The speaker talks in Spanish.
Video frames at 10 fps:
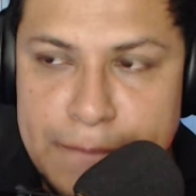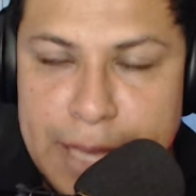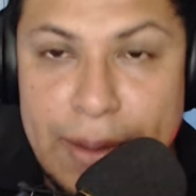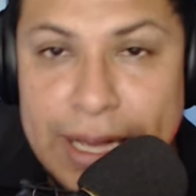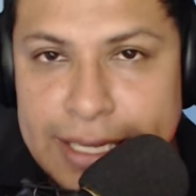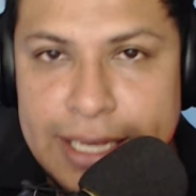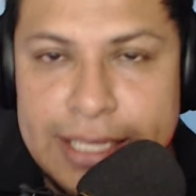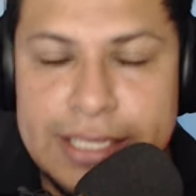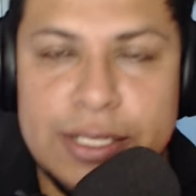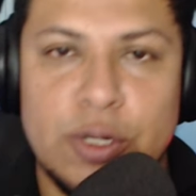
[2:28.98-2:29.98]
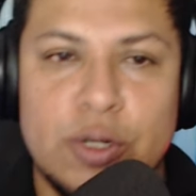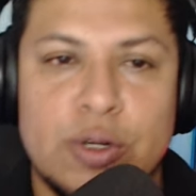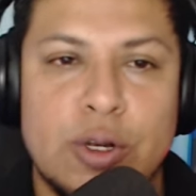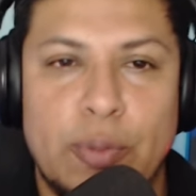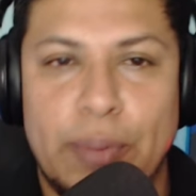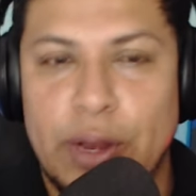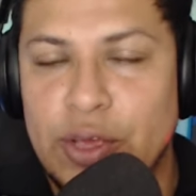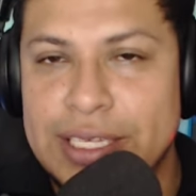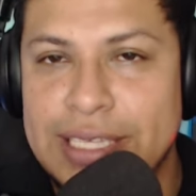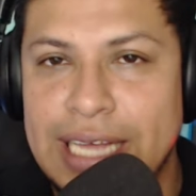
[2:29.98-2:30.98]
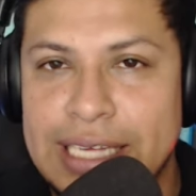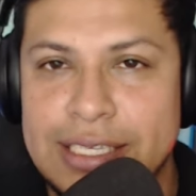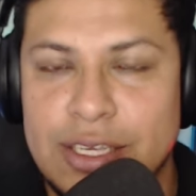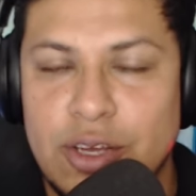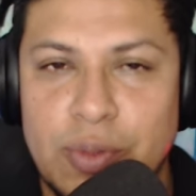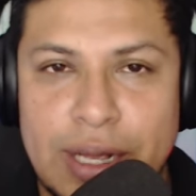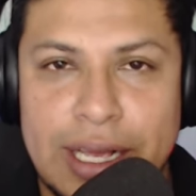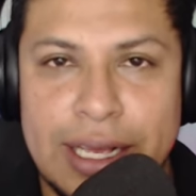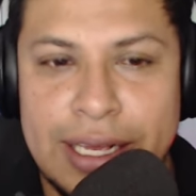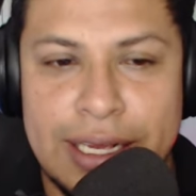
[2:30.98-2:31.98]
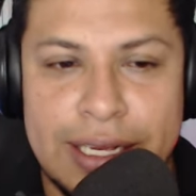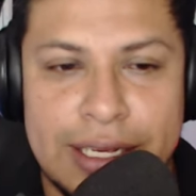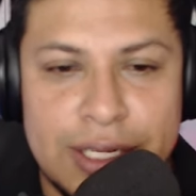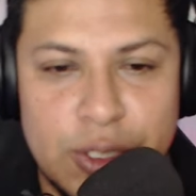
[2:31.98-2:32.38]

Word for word: a veces, ¿no? Los periodistas como que